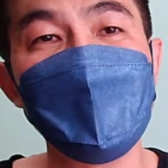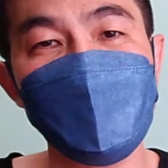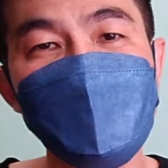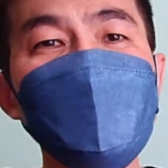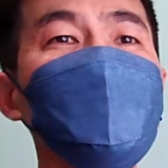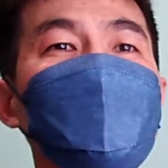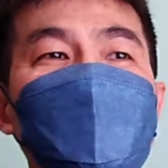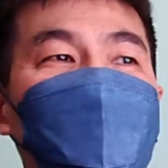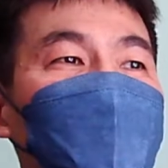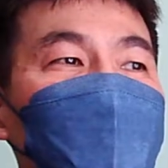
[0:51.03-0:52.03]
一定有
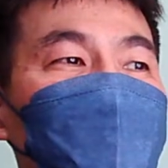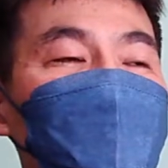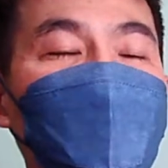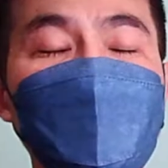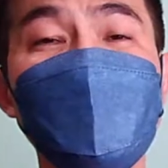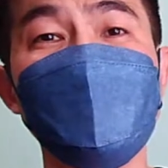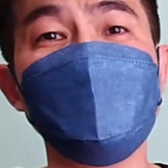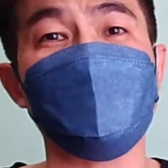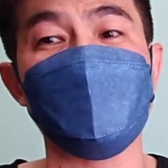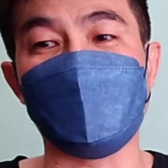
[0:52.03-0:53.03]
你的依据啊，不然你
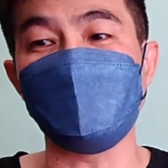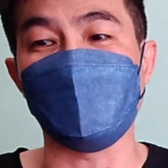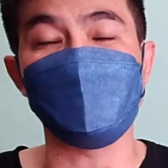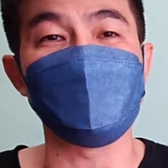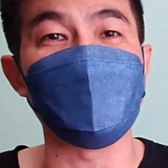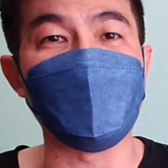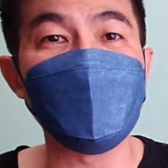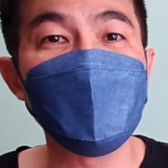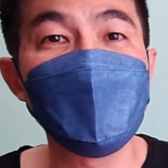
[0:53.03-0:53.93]
怎么敢讲出来？